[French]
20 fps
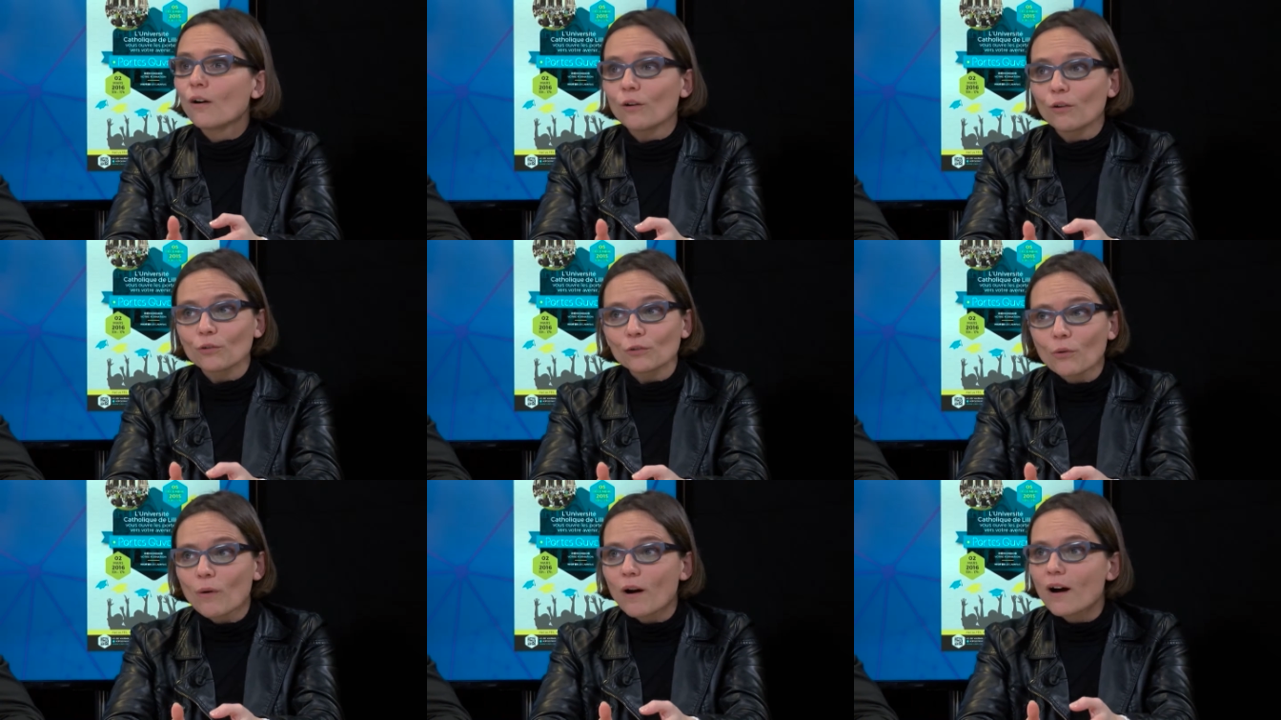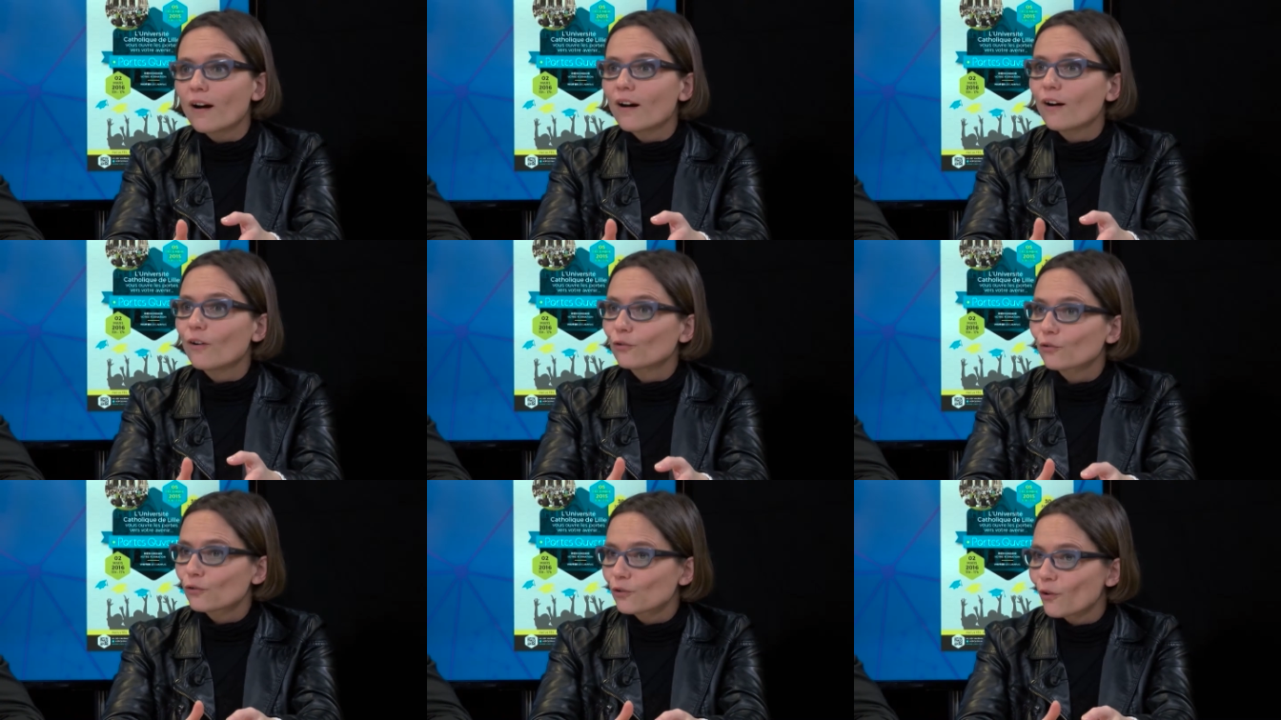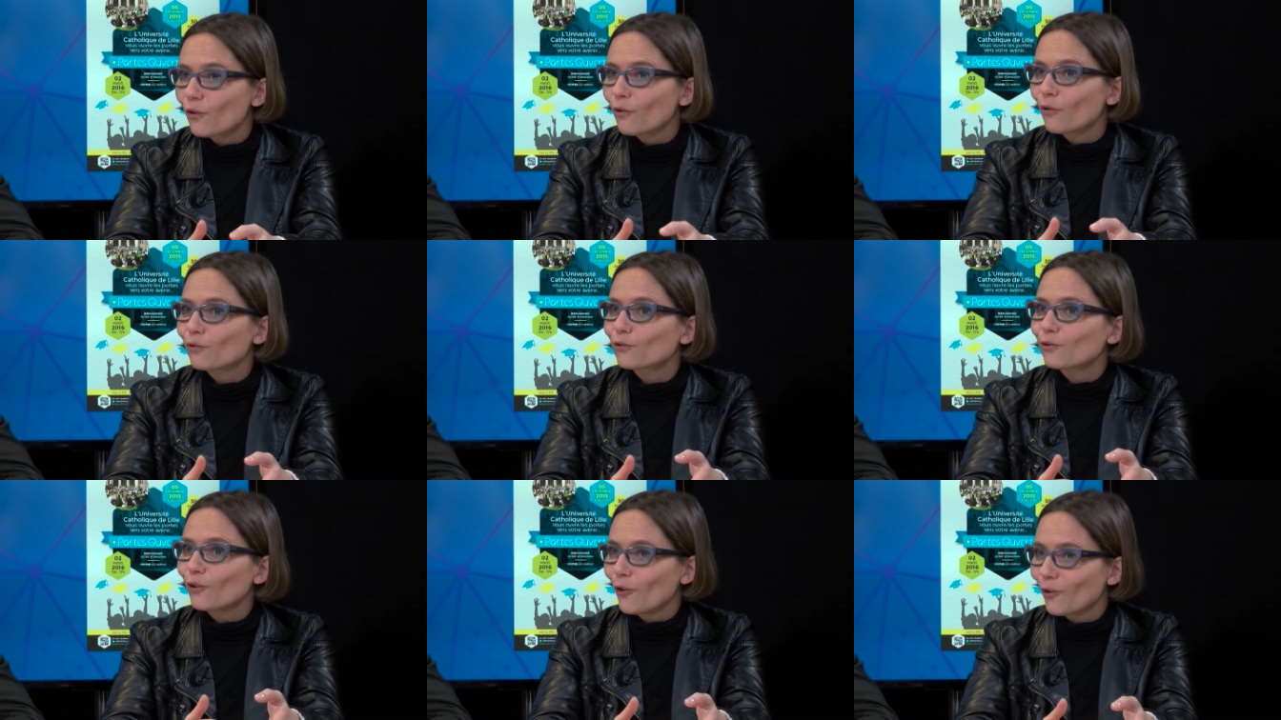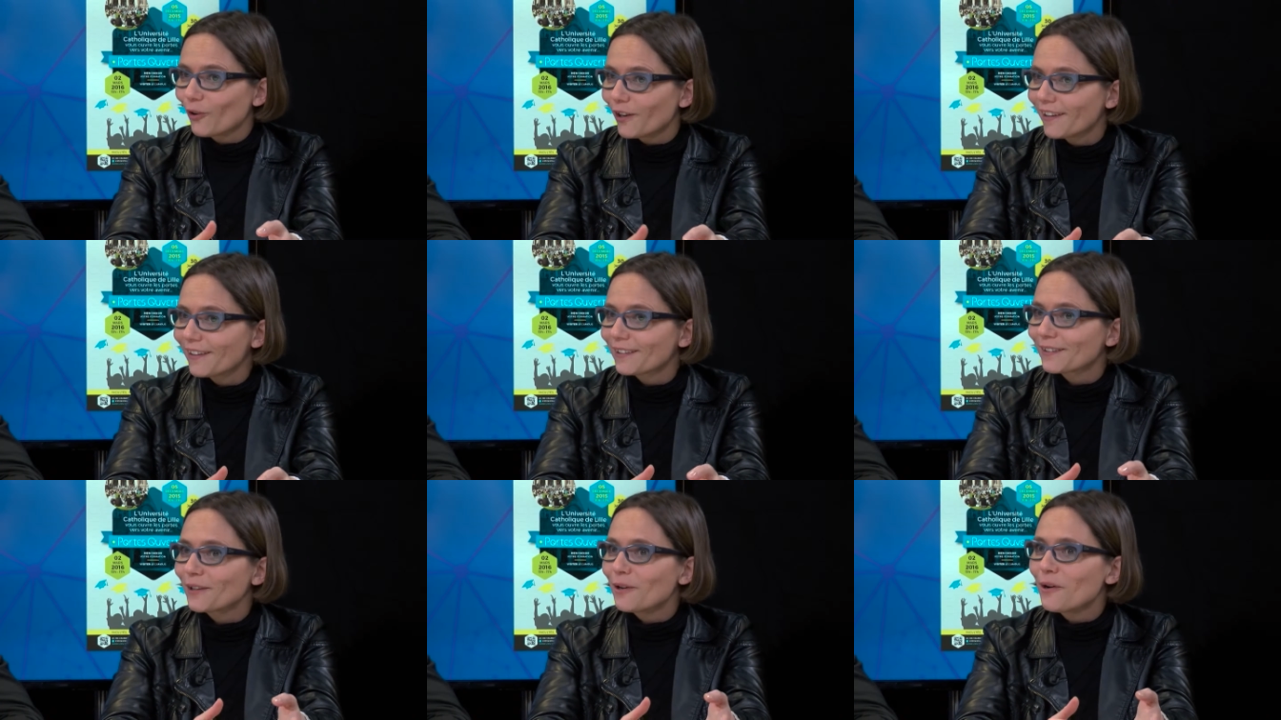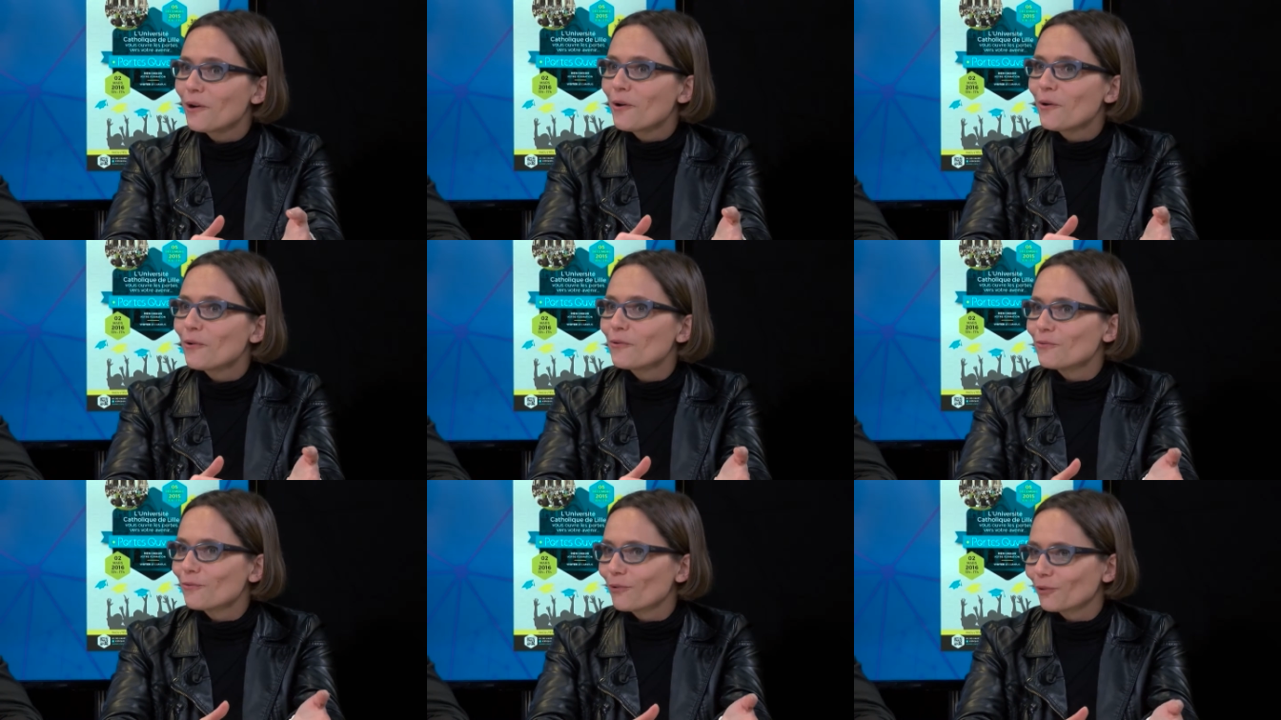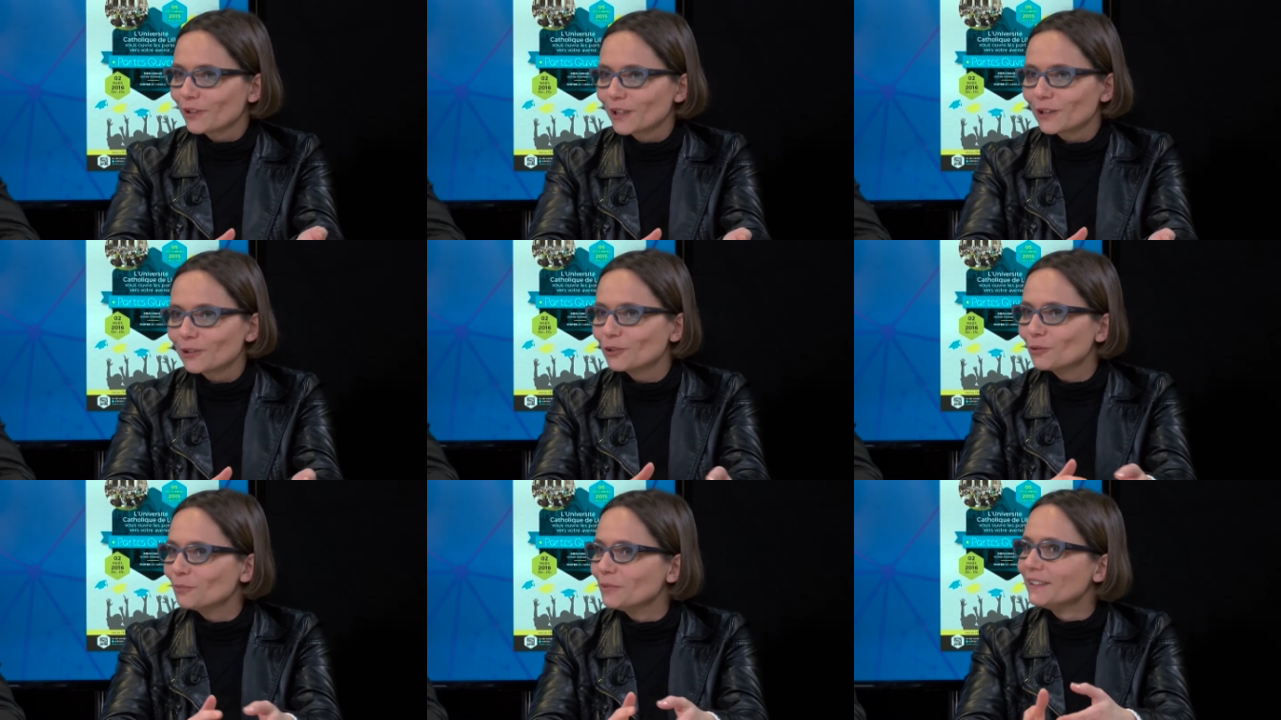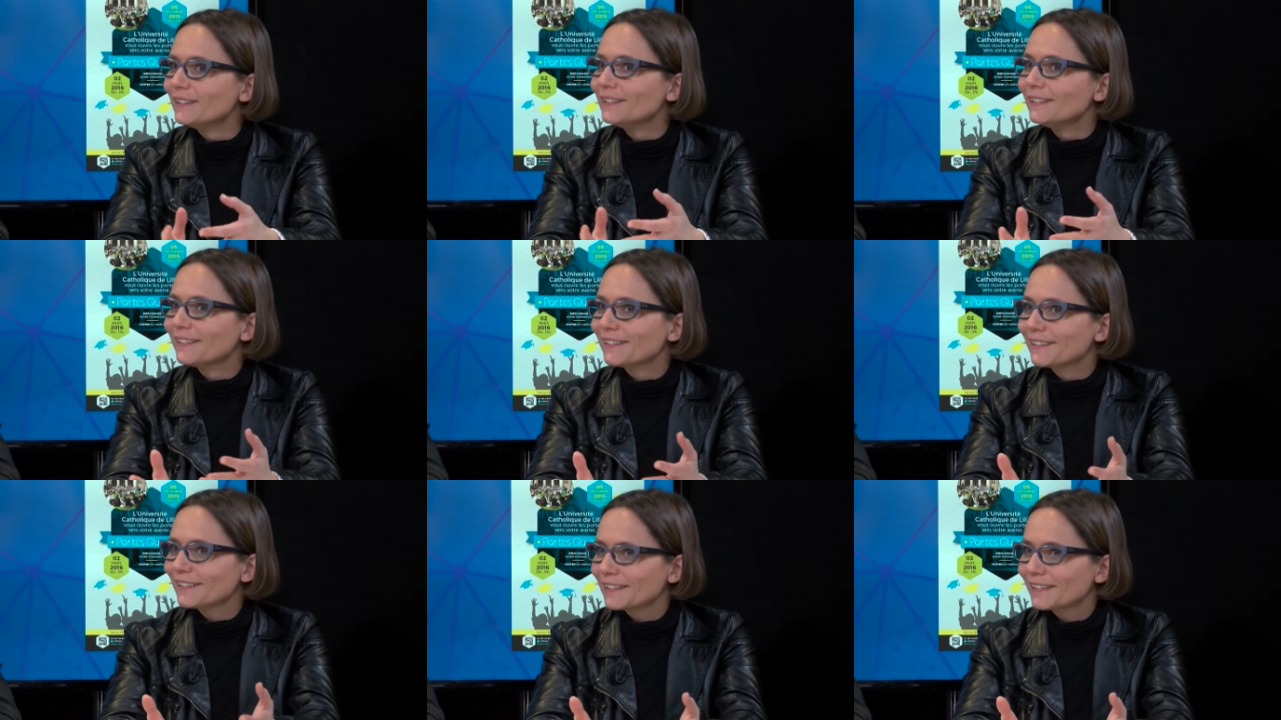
en droit, en sciences, en lettres ou en économie,